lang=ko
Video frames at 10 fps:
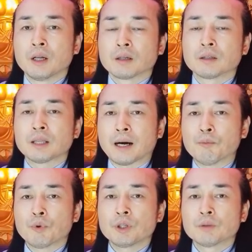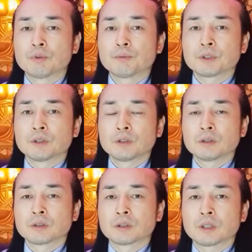근데 안 보이는
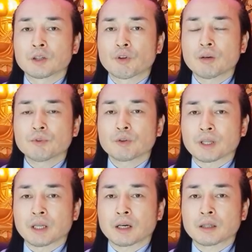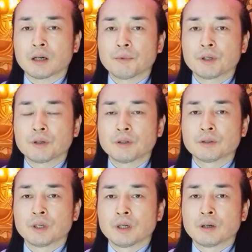부분은 그렇게 뇌물이 왔다 갔다
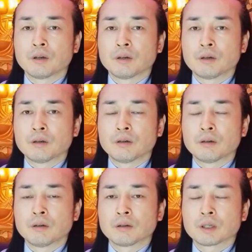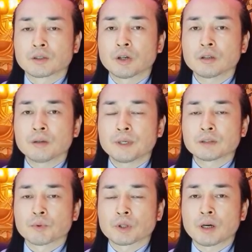하면은 어,
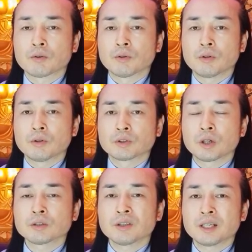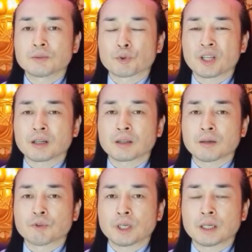청렴하지 못하고 어, 청정하지 못하기
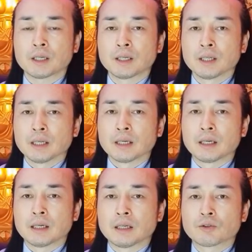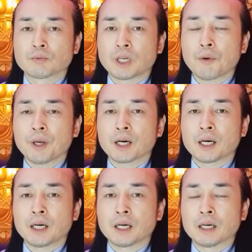때문에 예, 좀
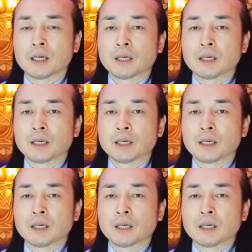사회가